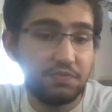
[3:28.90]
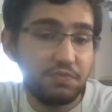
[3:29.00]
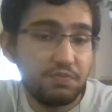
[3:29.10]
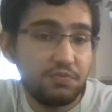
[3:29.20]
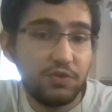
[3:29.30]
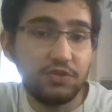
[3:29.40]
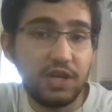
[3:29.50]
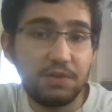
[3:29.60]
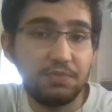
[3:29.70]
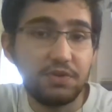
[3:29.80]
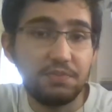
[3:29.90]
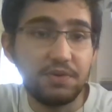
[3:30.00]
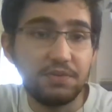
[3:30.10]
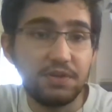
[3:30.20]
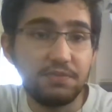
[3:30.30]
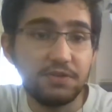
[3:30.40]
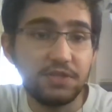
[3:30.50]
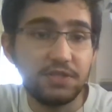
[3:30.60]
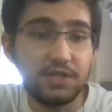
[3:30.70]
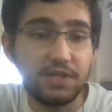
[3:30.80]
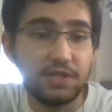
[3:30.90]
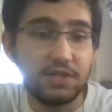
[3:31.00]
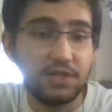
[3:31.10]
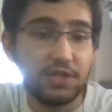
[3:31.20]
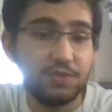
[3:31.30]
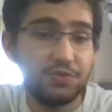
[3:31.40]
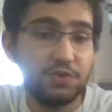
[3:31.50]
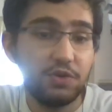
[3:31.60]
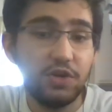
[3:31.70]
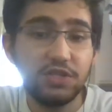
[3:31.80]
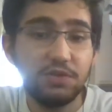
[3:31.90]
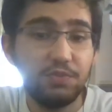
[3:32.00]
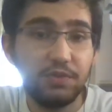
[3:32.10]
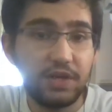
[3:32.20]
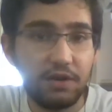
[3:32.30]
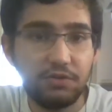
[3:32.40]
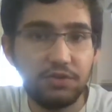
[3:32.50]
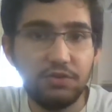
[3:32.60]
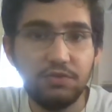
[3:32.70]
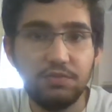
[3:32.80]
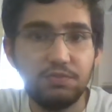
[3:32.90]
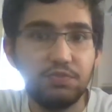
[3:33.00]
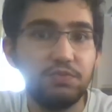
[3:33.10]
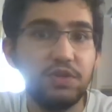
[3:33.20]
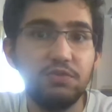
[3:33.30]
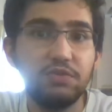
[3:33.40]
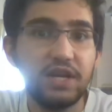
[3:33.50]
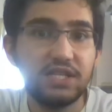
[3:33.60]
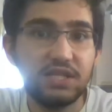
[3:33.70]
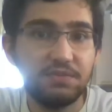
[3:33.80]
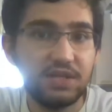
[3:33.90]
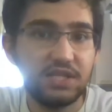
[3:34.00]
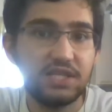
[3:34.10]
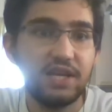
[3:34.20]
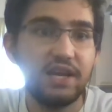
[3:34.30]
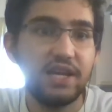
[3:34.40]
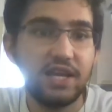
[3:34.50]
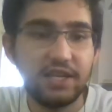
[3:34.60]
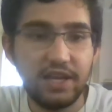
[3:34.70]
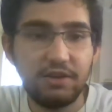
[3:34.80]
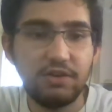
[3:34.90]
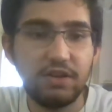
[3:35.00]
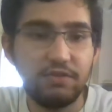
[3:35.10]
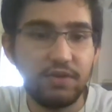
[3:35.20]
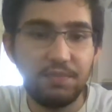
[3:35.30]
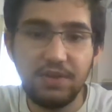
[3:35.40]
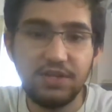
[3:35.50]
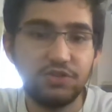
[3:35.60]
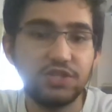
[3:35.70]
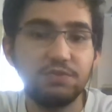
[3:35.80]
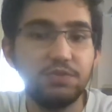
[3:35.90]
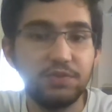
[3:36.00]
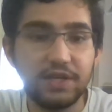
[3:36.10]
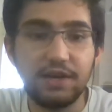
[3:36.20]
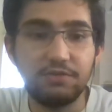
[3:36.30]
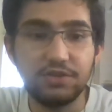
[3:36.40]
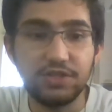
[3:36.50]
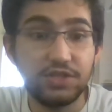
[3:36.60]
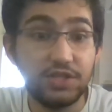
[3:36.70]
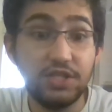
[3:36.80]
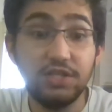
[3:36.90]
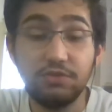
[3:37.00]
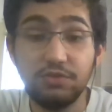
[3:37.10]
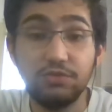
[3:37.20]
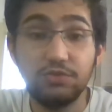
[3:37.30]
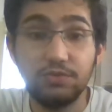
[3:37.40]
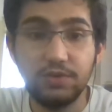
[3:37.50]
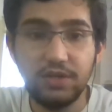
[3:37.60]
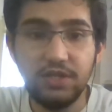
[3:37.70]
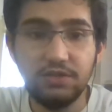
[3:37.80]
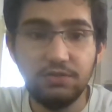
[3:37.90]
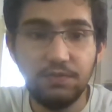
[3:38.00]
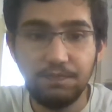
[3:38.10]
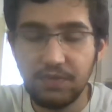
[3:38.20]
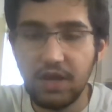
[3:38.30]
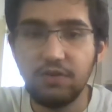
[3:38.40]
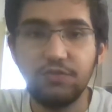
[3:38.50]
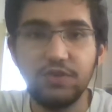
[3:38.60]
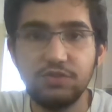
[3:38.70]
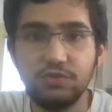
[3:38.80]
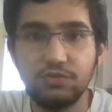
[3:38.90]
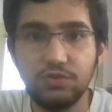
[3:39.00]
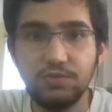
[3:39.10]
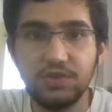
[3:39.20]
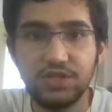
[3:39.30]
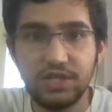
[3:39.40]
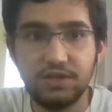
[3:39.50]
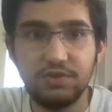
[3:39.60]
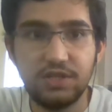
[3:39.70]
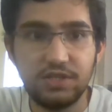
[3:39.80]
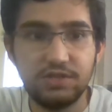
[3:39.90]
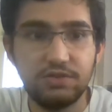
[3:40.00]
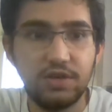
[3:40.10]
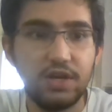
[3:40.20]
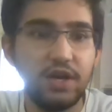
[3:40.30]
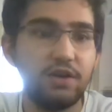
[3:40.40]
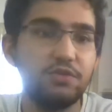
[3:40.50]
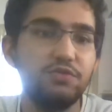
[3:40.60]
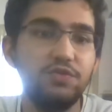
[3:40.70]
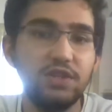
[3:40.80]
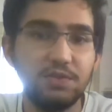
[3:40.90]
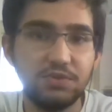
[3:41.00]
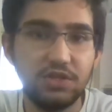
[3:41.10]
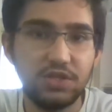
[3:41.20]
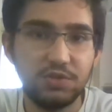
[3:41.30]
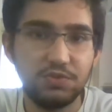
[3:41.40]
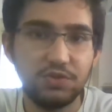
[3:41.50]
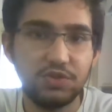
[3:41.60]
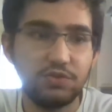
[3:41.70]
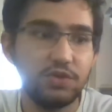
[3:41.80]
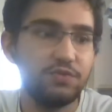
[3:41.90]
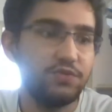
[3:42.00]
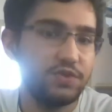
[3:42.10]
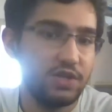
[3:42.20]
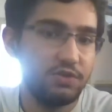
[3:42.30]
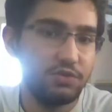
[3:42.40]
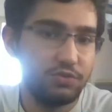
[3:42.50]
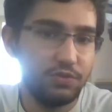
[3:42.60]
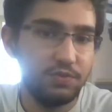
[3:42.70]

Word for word: vontade própria, tipo, ou seja, a pessoa gosta de publicar conteúdo e não quer saber se vai ganhar dinheiro ou não, apenas gosta de publicar coisas. Isso é o que o YouTube, isso é o que fez o YouTube crescer no início. É o que 90% das pessoas que quando fizeram YouTube